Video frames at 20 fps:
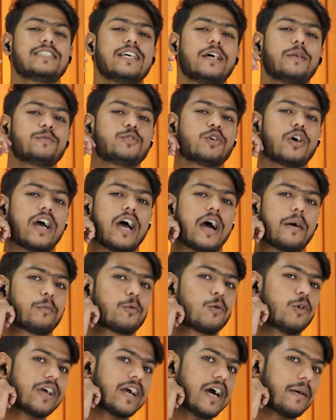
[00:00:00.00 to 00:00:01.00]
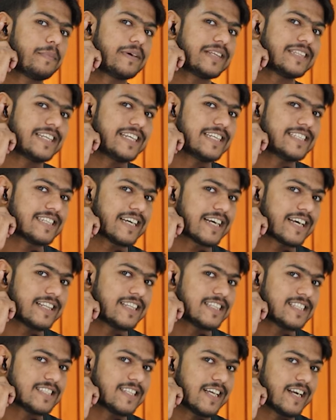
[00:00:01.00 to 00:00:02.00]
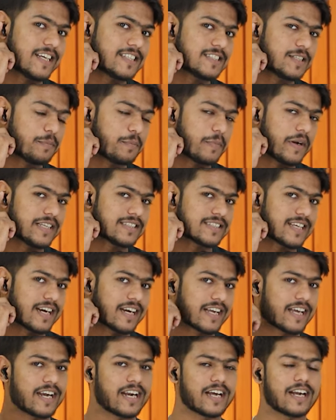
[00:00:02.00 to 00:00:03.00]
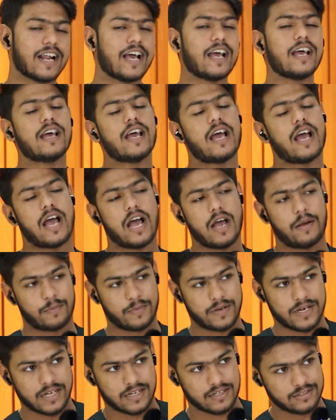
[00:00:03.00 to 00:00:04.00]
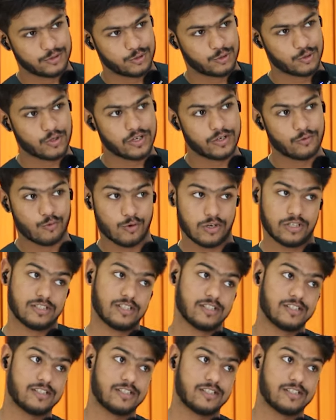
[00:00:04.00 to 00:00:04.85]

सिर्फ जो है आपको यहाँ पे थ्री से सेकेंड इस तरीके से प्रेस करके रखना है आपका जो है वॉइस